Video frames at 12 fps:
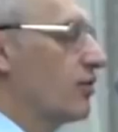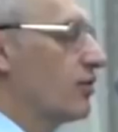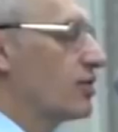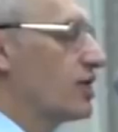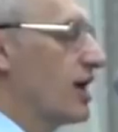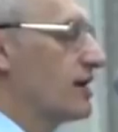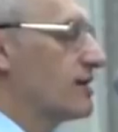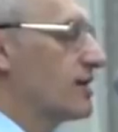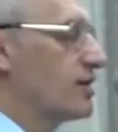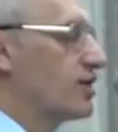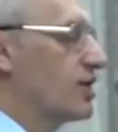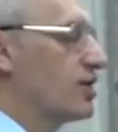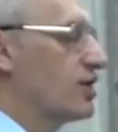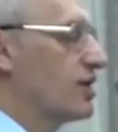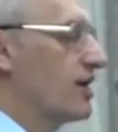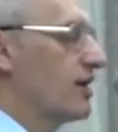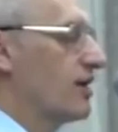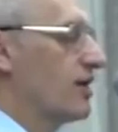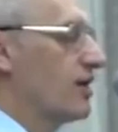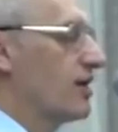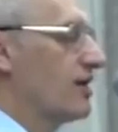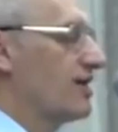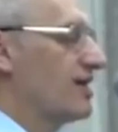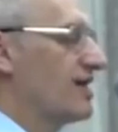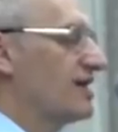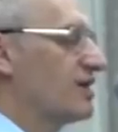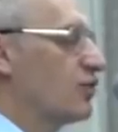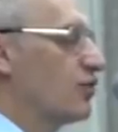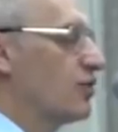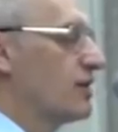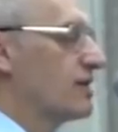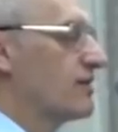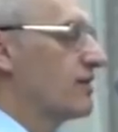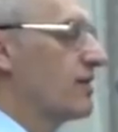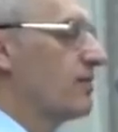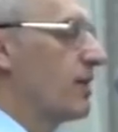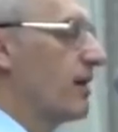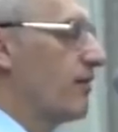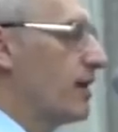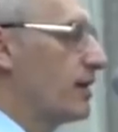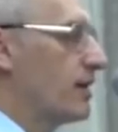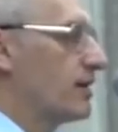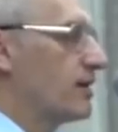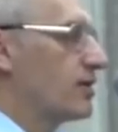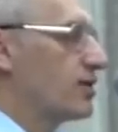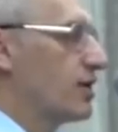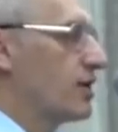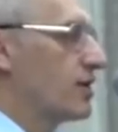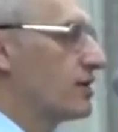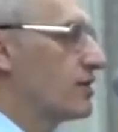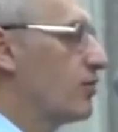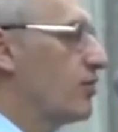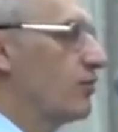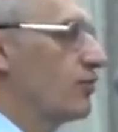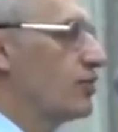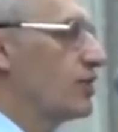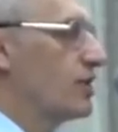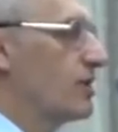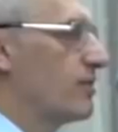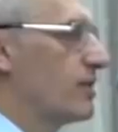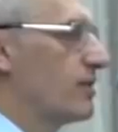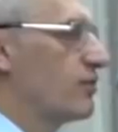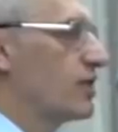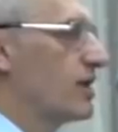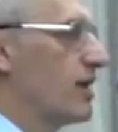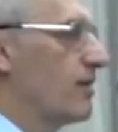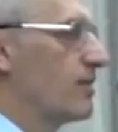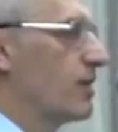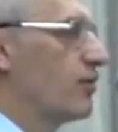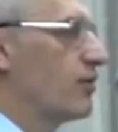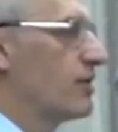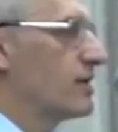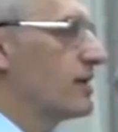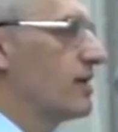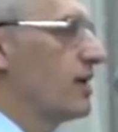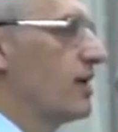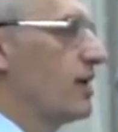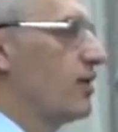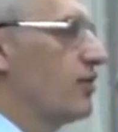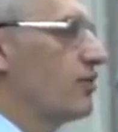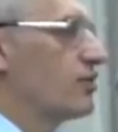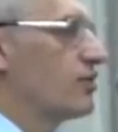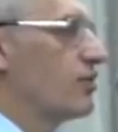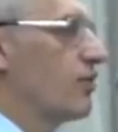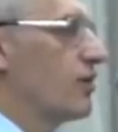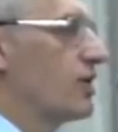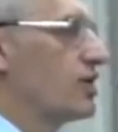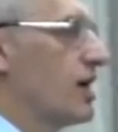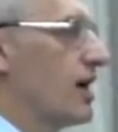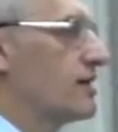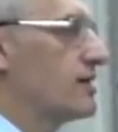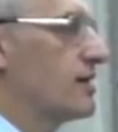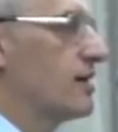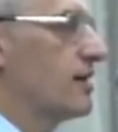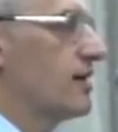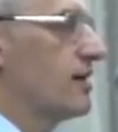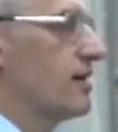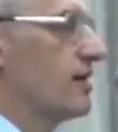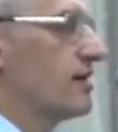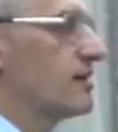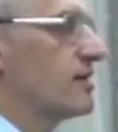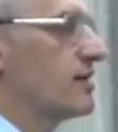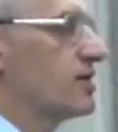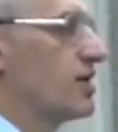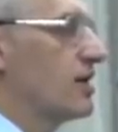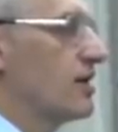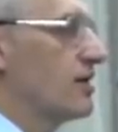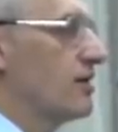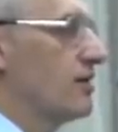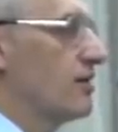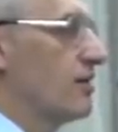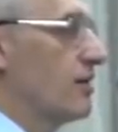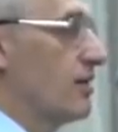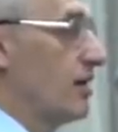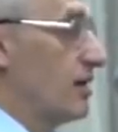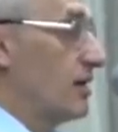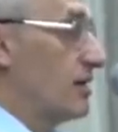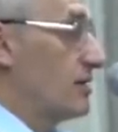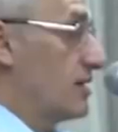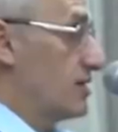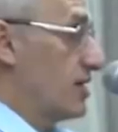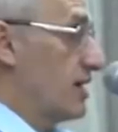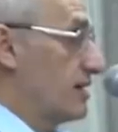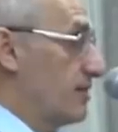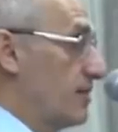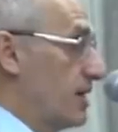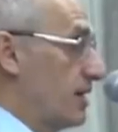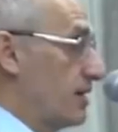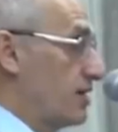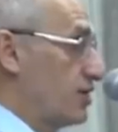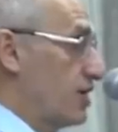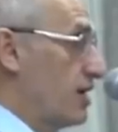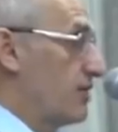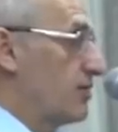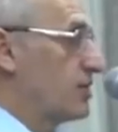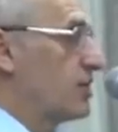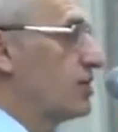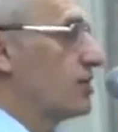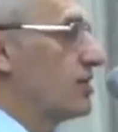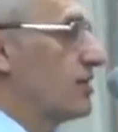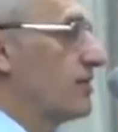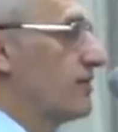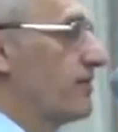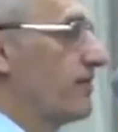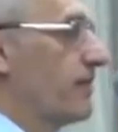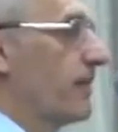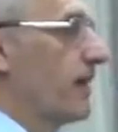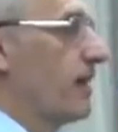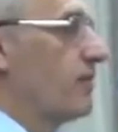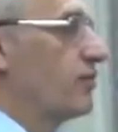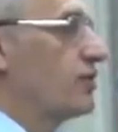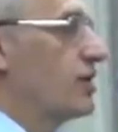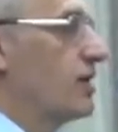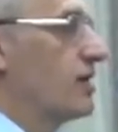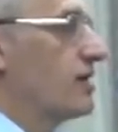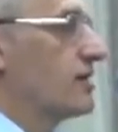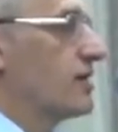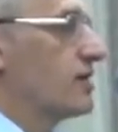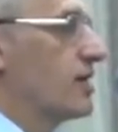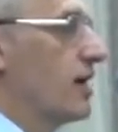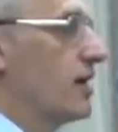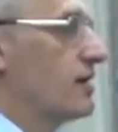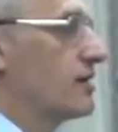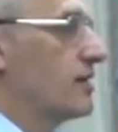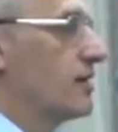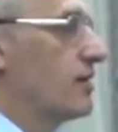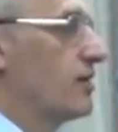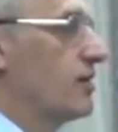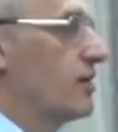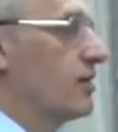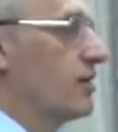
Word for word: то часто женщина диктует свои права на отношения с любым мужчиной, потому что там находится ее зона счастья и наслаждения. Она наслаждается именно отношениями женщины, а мужчина наслаждается